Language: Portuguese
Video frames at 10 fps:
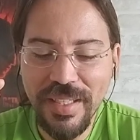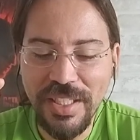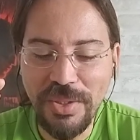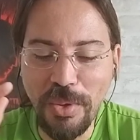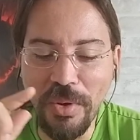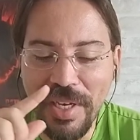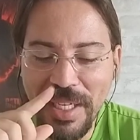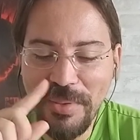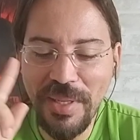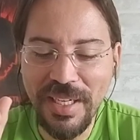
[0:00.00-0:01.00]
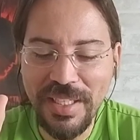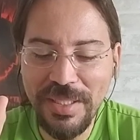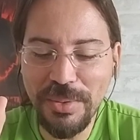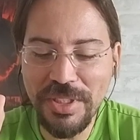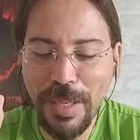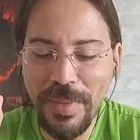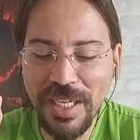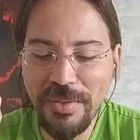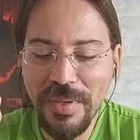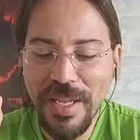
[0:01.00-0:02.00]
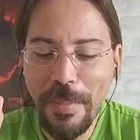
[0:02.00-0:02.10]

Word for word: escorrido o nariz de um chamado